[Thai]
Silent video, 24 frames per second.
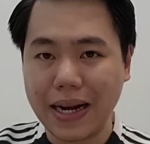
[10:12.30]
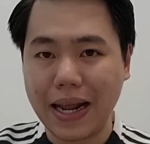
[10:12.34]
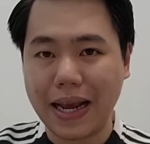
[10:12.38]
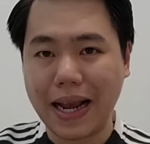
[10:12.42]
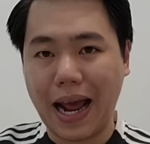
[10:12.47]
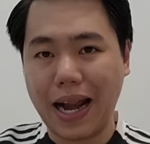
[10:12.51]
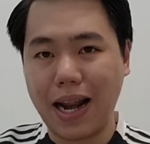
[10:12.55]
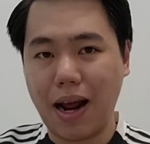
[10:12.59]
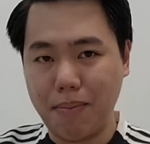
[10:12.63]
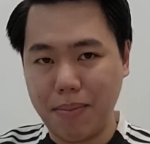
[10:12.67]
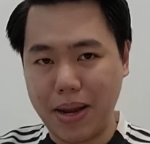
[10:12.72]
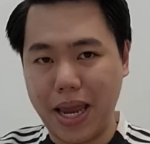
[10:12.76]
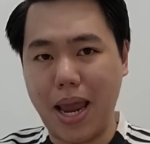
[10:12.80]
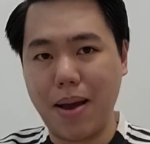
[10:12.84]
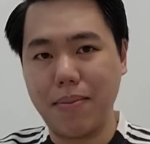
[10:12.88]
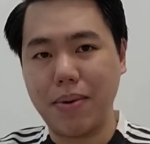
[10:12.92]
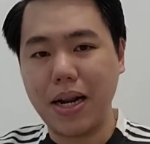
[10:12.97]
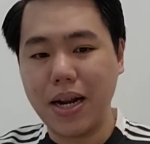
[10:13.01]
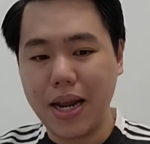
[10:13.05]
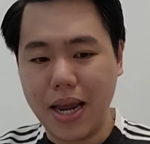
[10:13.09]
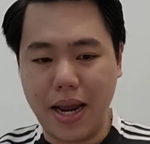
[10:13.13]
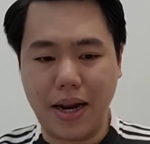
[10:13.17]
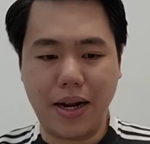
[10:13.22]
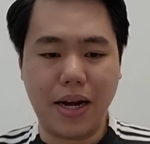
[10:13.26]
ในการทำเกม
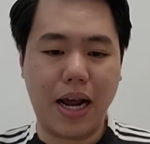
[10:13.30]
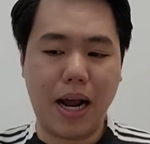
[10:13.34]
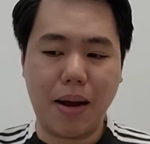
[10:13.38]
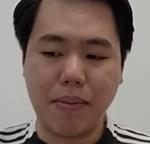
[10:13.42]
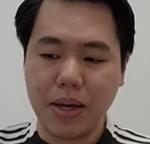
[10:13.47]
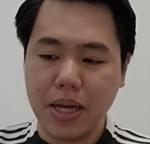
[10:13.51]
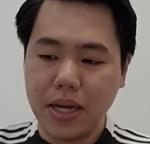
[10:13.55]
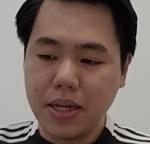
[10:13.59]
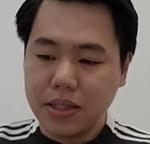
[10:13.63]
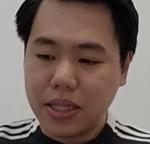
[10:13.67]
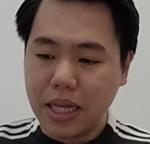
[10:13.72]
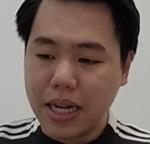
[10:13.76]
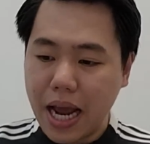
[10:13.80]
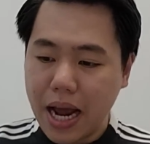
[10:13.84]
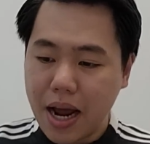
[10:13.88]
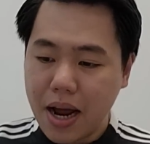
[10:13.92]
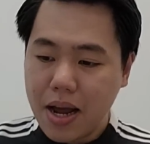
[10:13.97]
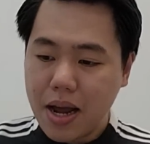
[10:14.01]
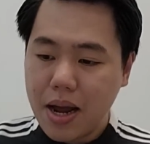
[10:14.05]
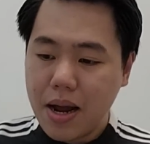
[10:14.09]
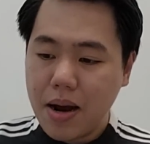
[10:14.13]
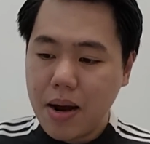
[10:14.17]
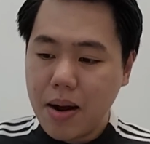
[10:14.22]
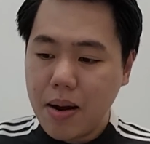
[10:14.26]
นั่นเองนะครับทีเนี้ย
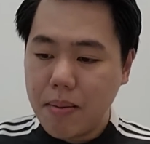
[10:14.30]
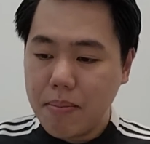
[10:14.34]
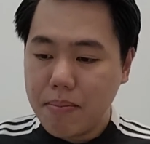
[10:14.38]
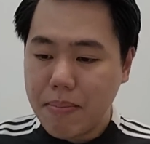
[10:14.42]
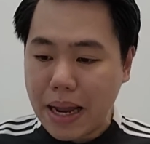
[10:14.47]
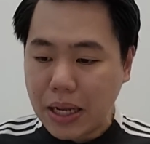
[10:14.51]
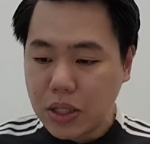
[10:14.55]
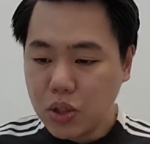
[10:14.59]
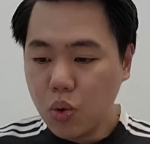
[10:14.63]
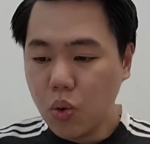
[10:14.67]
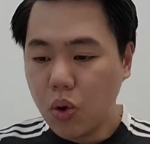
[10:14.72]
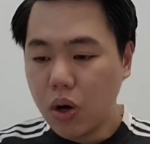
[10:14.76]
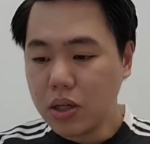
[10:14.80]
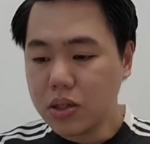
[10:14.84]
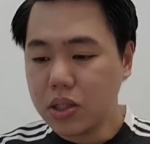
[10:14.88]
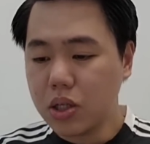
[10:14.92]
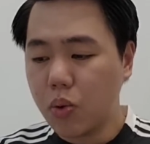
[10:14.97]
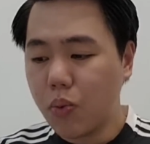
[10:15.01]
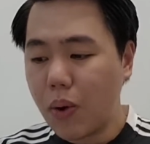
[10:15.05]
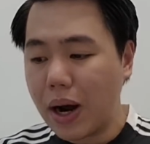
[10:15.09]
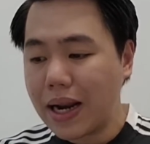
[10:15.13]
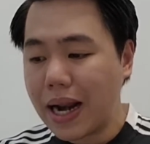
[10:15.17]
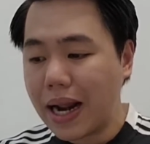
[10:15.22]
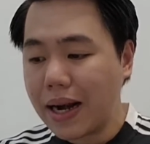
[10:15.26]
แมนยูก็ถือ
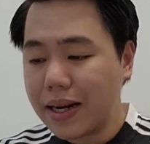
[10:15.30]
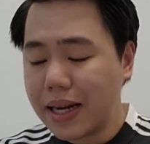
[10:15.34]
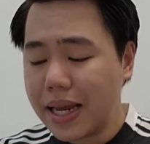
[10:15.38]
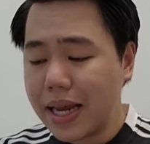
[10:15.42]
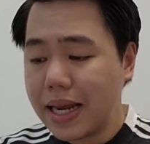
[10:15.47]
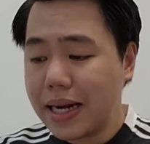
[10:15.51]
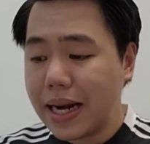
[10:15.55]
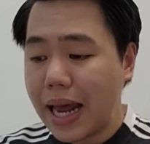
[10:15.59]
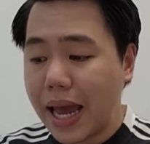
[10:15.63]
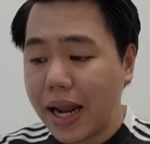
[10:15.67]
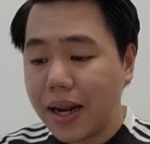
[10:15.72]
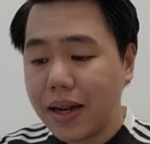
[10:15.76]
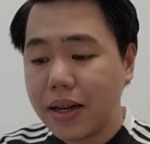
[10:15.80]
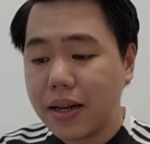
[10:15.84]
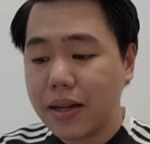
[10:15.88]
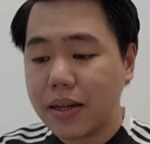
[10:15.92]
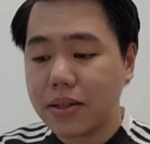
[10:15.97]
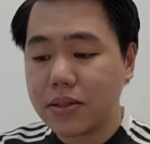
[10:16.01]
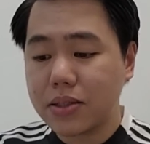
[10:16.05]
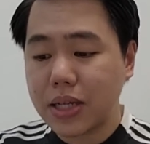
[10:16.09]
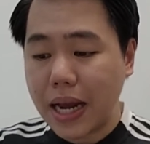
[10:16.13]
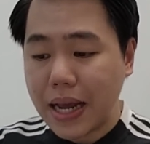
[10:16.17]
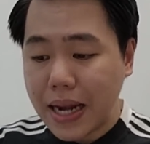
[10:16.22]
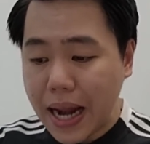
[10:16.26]
ว่านัดนี้เล่น
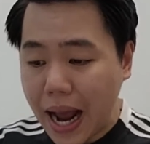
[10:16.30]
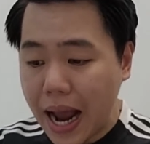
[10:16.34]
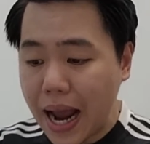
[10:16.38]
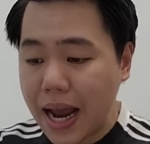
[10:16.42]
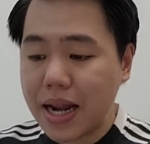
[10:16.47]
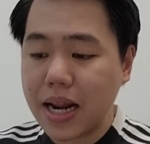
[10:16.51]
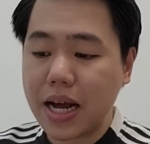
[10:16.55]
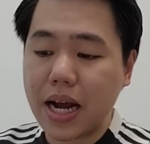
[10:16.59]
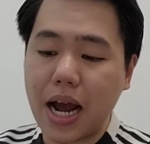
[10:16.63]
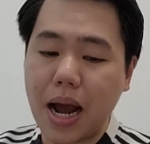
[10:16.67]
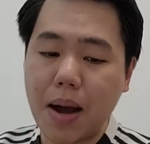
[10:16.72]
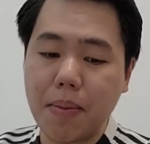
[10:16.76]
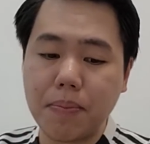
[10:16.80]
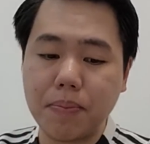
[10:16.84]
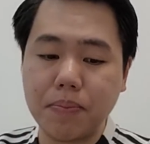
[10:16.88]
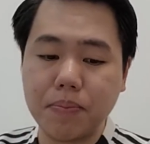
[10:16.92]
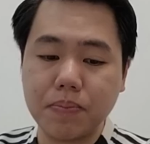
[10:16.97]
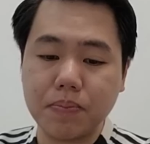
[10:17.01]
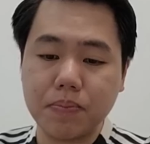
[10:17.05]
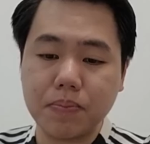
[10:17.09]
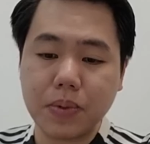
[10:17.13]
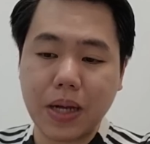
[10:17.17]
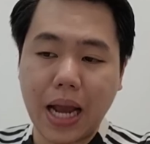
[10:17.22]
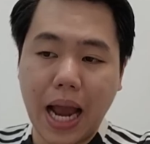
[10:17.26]
ใช้ได้นะครับ
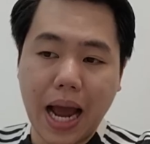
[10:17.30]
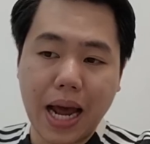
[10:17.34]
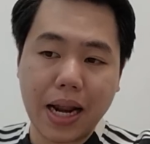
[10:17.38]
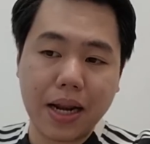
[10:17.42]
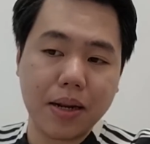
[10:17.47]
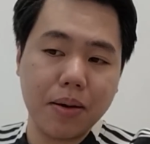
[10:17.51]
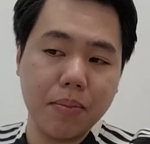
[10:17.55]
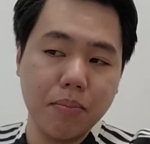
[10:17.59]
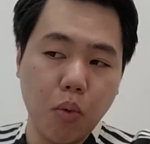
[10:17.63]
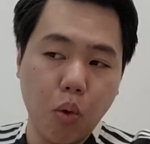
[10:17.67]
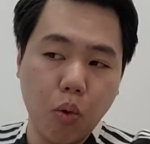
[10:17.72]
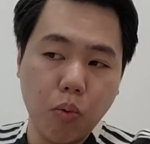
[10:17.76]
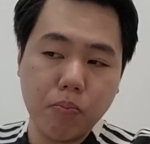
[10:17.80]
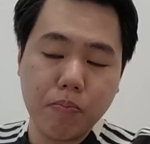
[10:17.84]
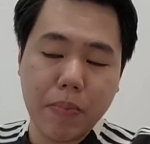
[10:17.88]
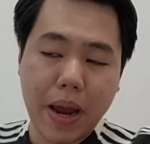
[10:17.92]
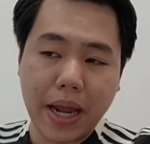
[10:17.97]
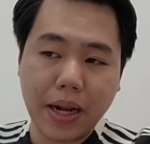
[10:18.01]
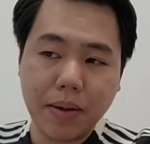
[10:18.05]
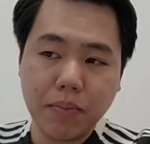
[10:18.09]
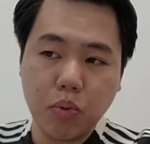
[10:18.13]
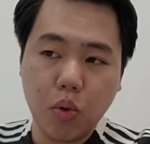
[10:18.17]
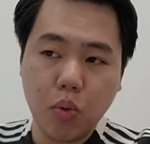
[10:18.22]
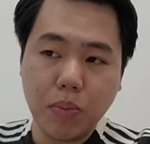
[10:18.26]
การมูฟเม
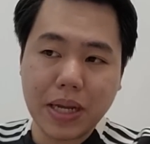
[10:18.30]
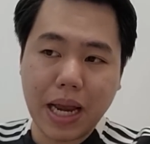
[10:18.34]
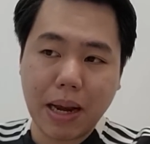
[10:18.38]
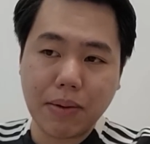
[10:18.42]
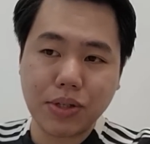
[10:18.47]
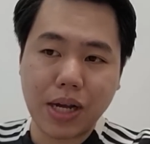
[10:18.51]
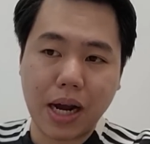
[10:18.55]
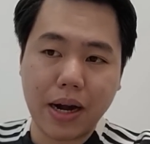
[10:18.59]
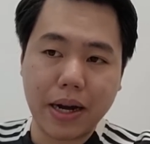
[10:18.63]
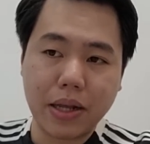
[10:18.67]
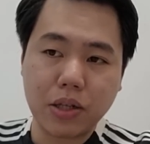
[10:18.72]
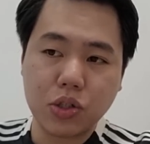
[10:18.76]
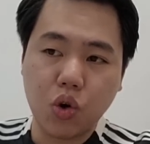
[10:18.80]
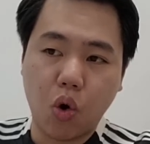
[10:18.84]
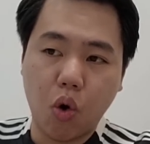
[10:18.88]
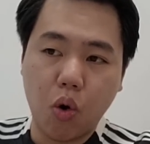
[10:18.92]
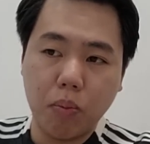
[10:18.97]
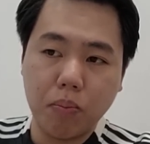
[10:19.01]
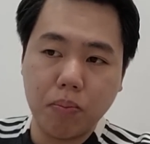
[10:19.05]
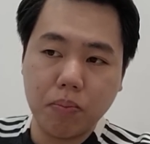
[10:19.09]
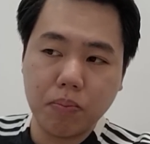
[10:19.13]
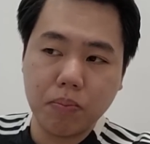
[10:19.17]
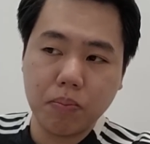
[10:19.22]
นต์ผู้พยายามสังเกตชม